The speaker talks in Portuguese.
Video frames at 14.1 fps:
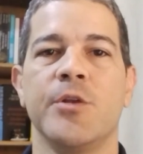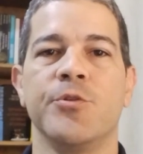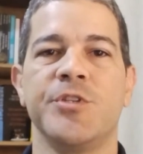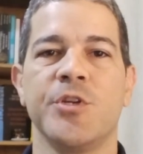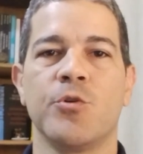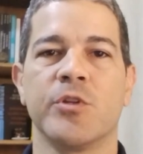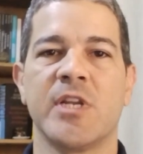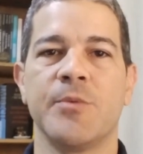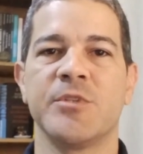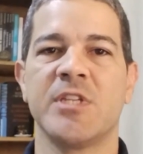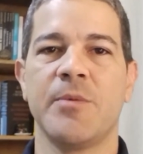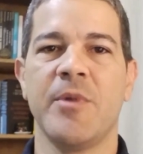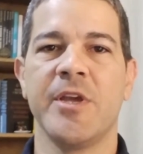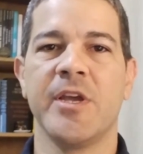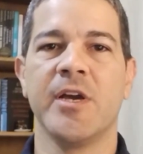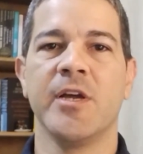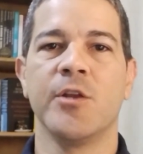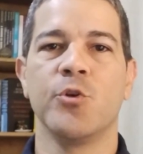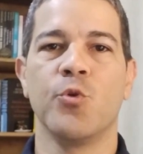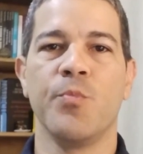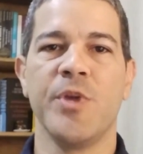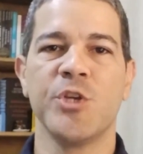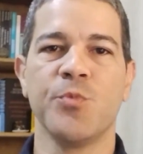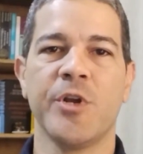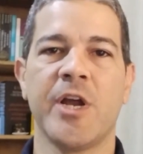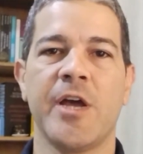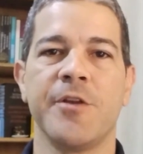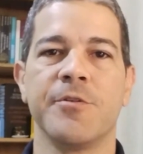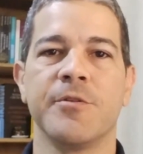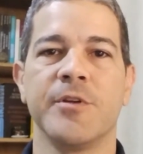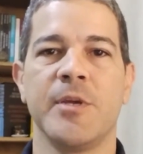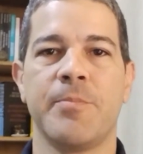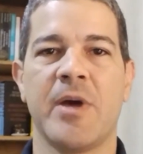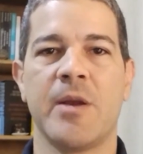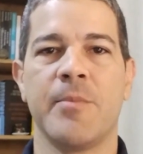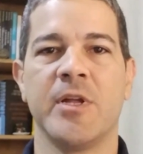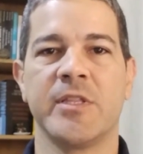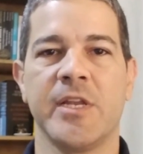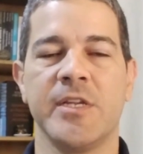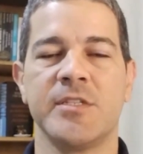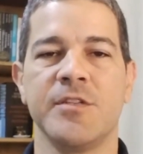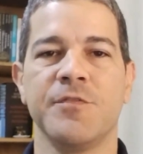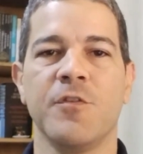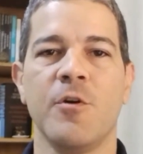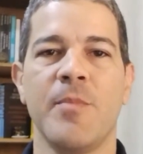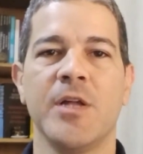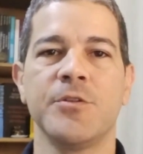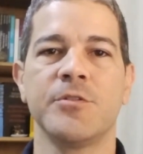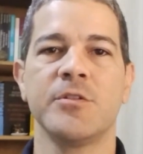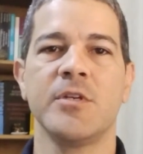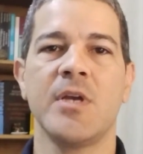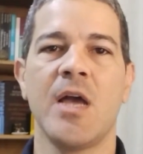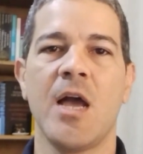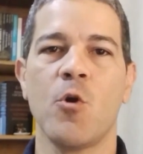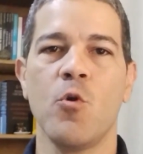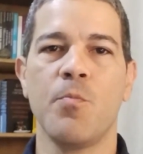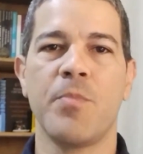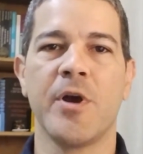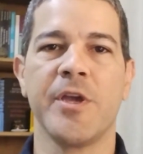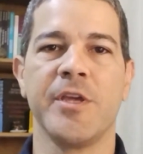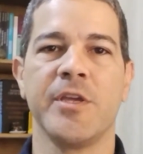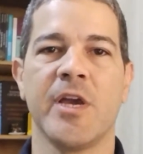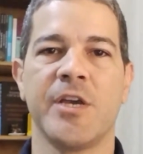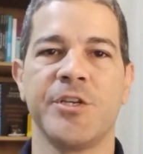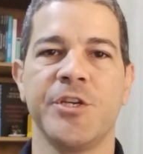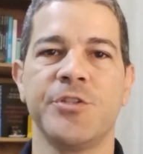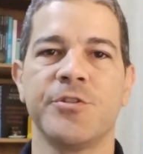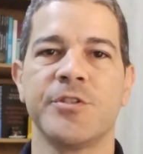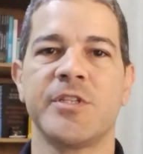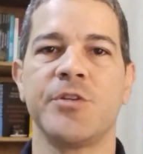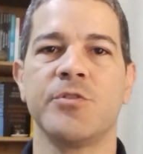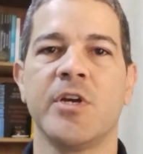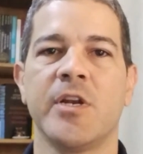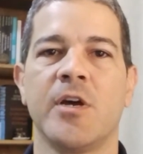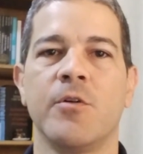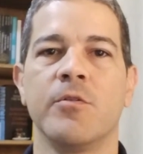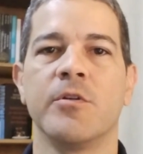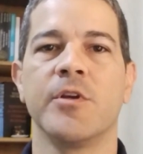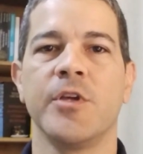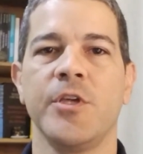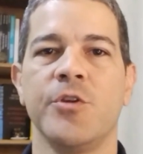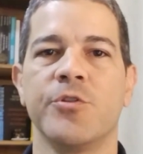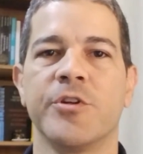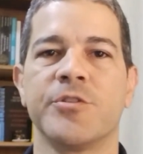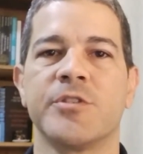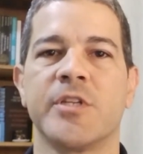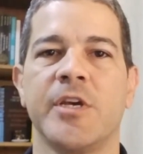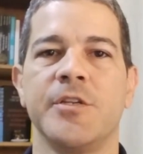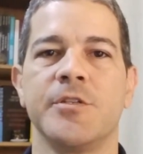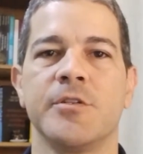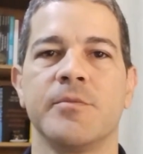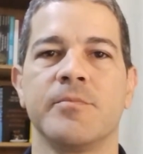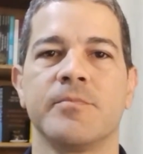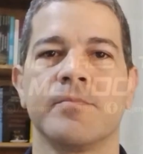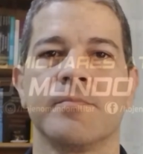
Nos encontramos amanhã no mesmo horário e para manter se informados, acompanhem as redes sociais do canal e o nosso site.